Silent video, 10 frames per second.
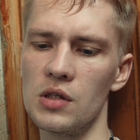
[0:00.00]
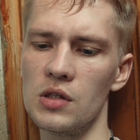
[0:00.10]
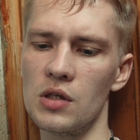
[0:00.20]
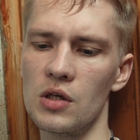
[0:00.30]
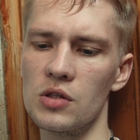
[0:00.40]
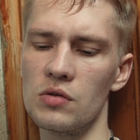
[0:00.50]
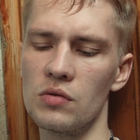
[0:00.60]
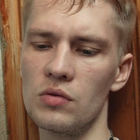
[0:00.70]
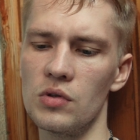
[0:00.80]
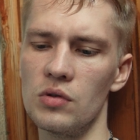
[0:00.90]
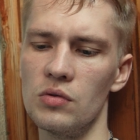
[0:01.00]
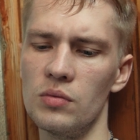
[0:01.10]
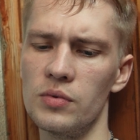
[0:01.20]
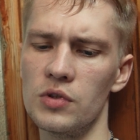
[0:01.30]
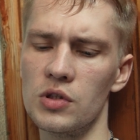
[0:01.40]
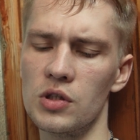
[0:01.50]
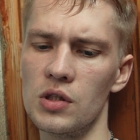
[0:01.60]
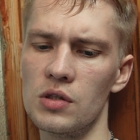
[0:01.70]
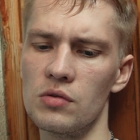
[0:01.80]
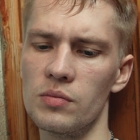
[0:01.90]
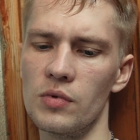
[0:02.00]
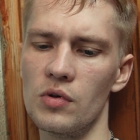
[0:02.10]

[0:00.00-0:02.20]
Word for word: Есть качественную еду, путешествовать,